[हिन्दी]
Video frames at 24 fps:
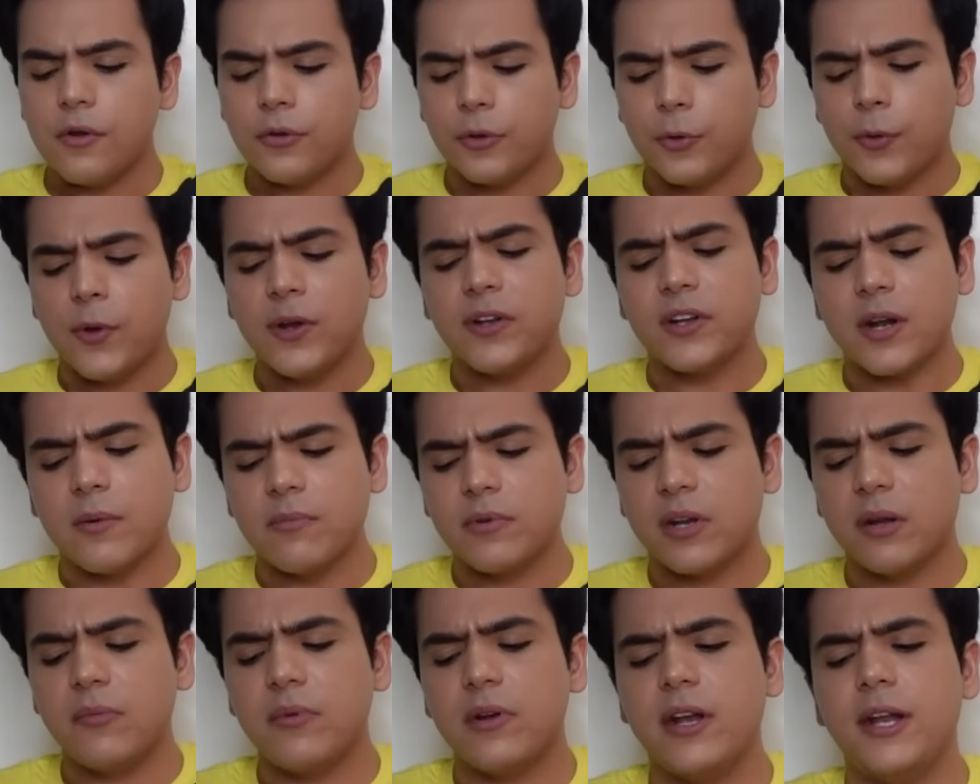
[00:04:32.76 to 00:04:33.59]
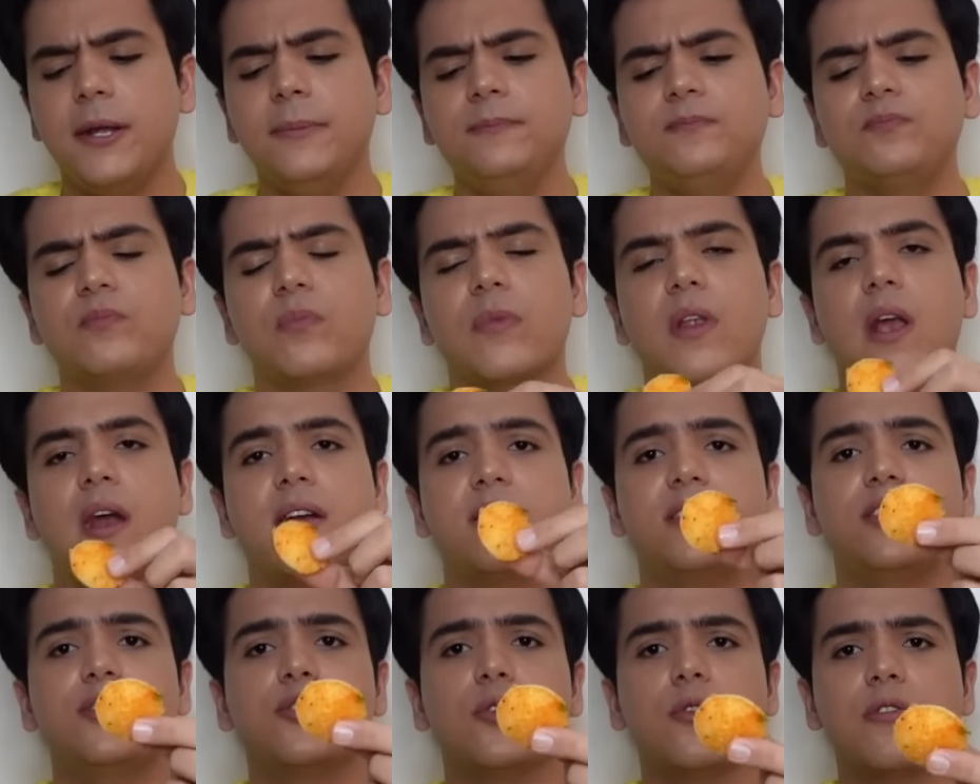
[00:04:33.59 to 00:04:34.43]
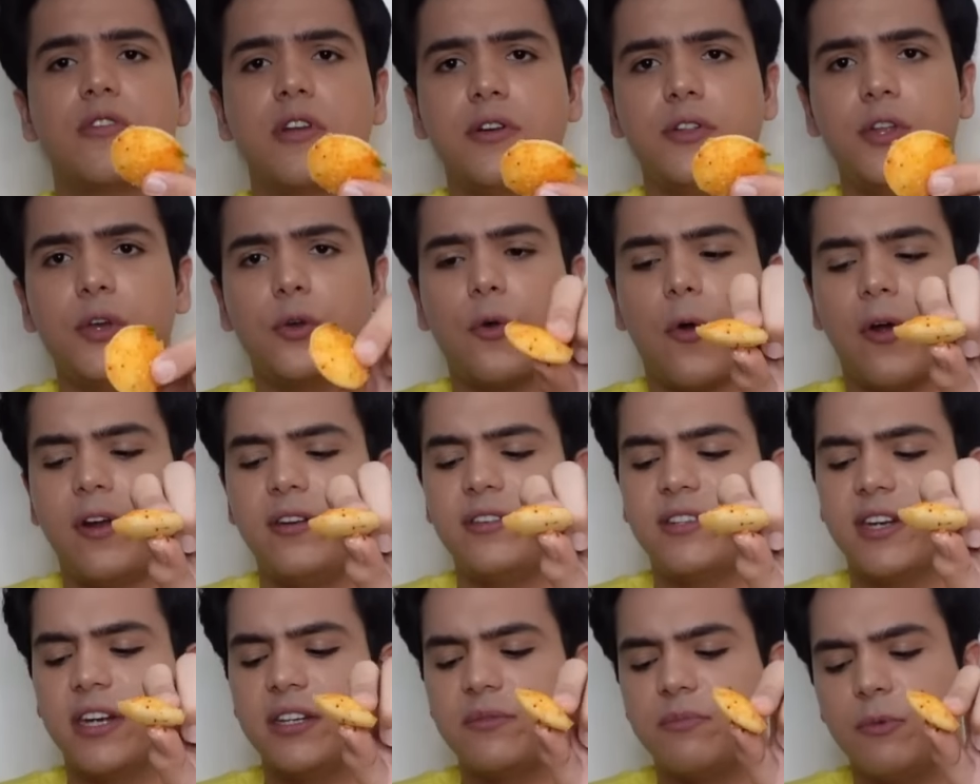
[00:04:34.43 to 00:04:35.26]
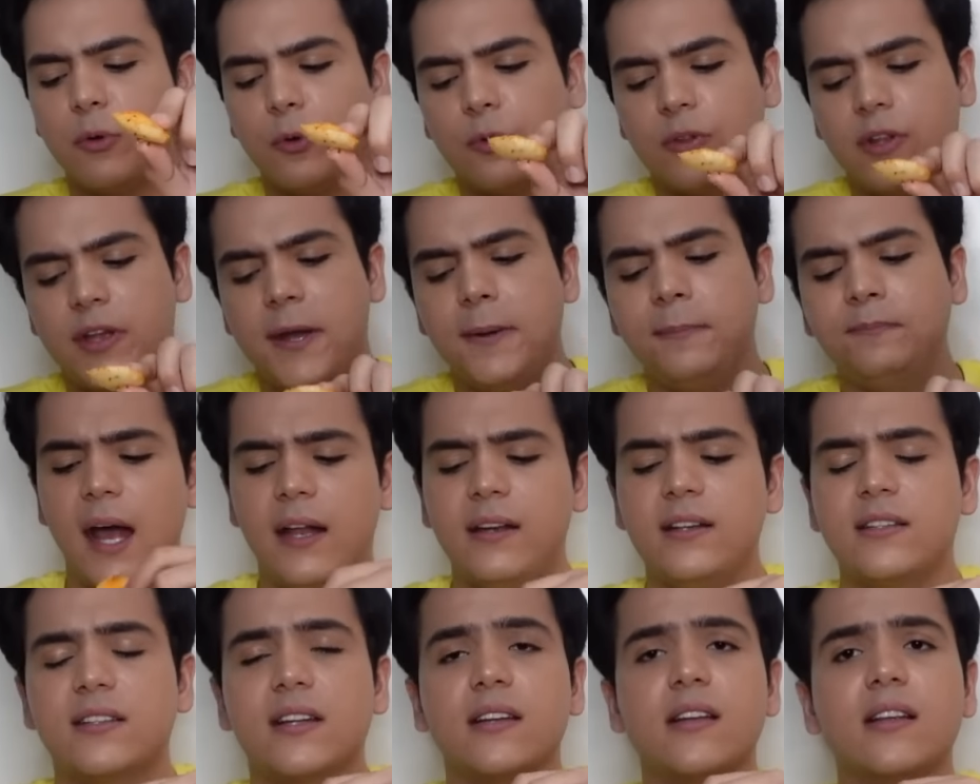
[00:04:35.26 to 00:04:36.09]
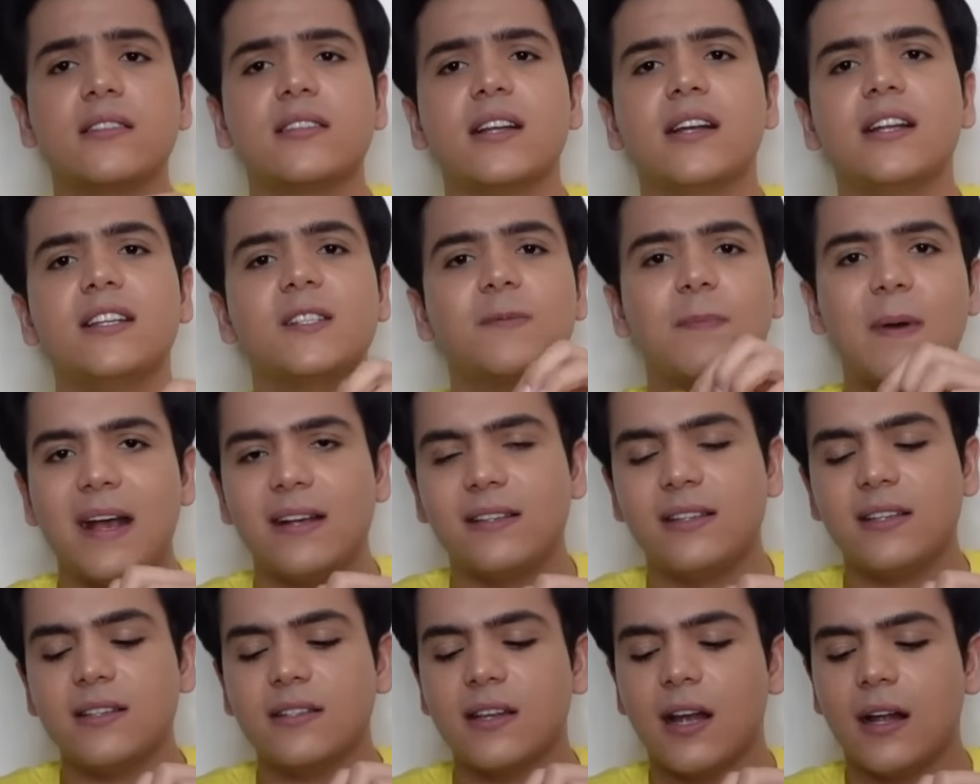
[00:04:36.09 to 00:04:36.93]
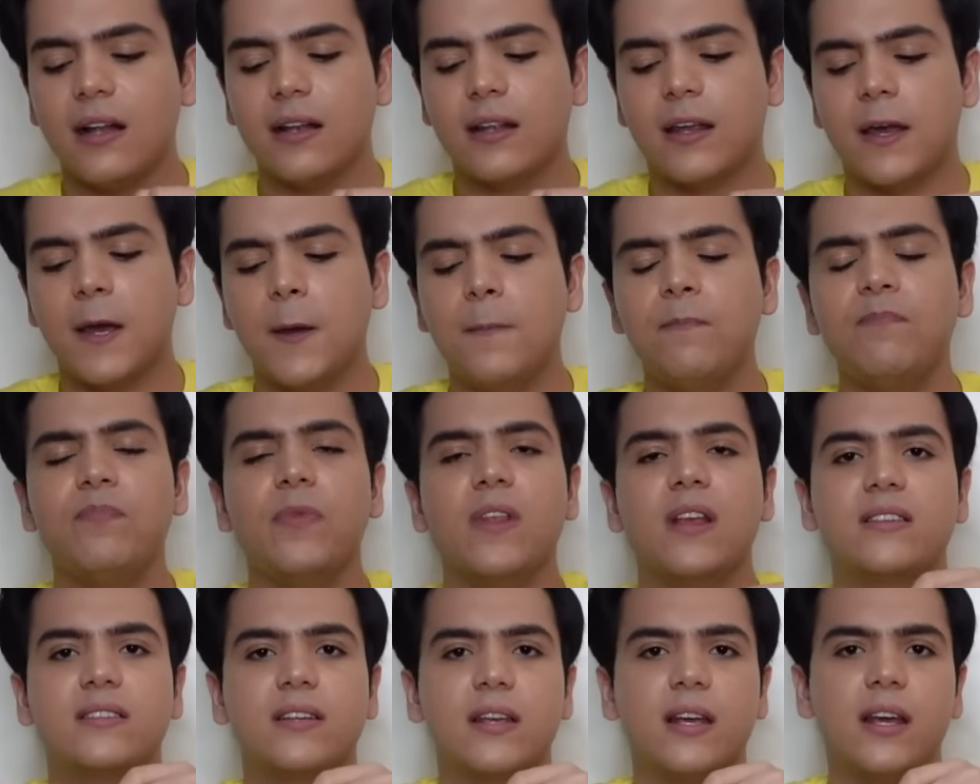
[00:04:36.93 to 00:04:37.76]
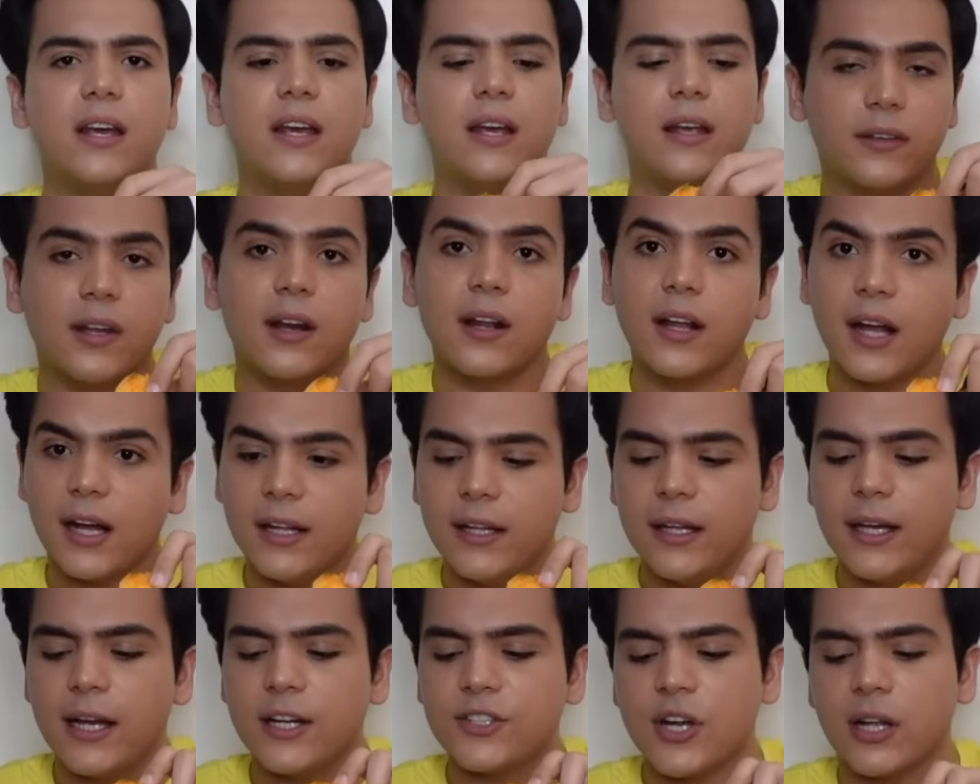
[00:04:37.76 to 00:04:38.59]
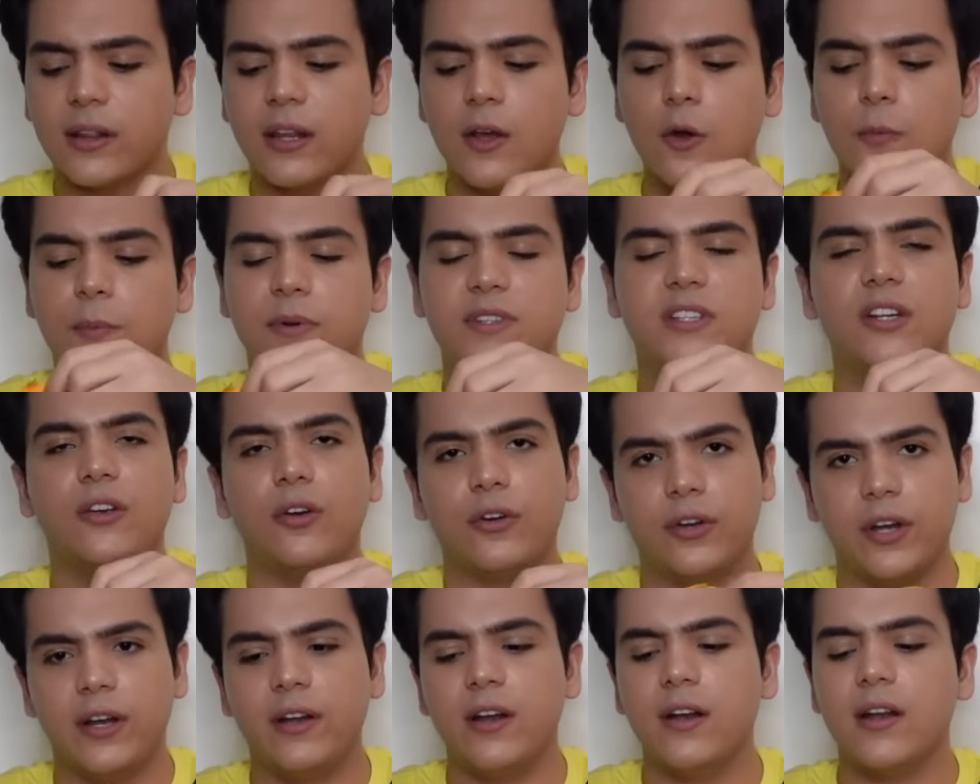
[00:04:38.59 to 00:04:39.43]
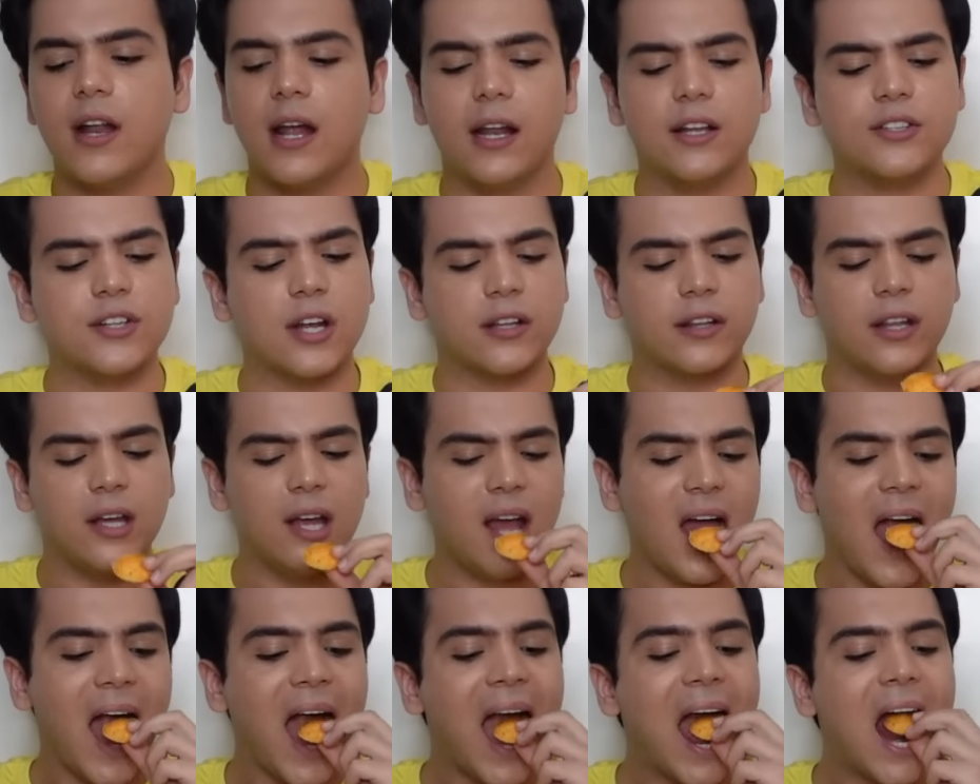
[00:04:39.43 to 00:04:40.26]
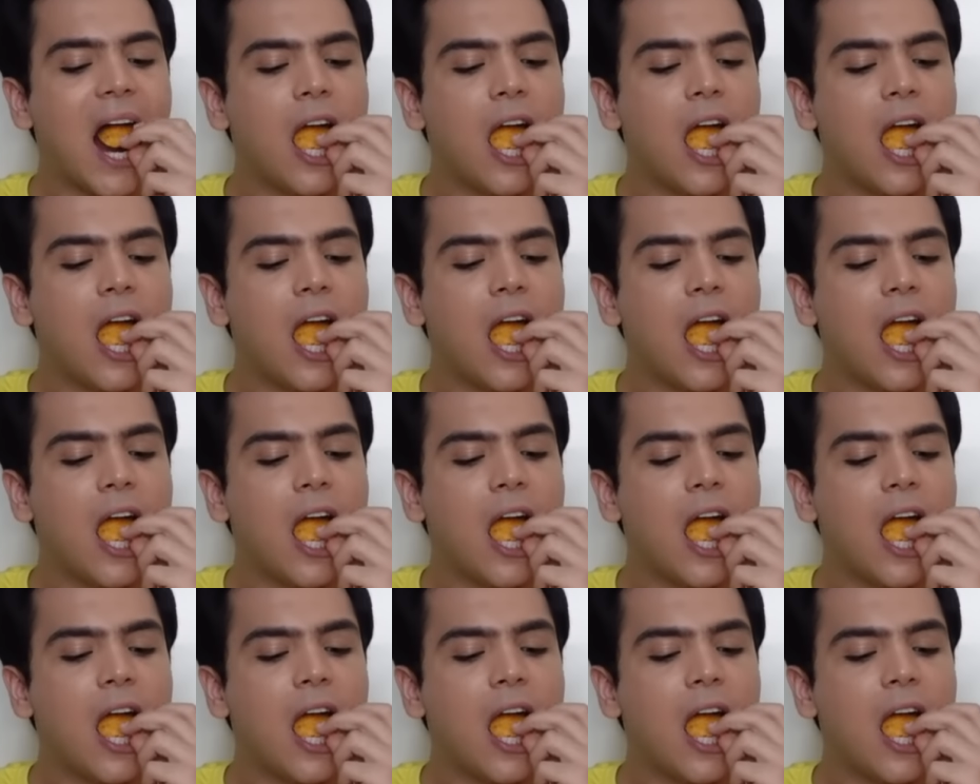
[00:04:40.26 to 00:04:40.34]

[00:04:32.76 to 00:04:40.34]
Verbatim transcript: तो ये टमटम इडली ऐसी छोटी होती है कॉइन साइज में होती है एंड इसके अंदर सारे स्पाइसेस डाल के इसे तड़का दिया जाता है ऊपर से कोरिएंडर डाला जाता है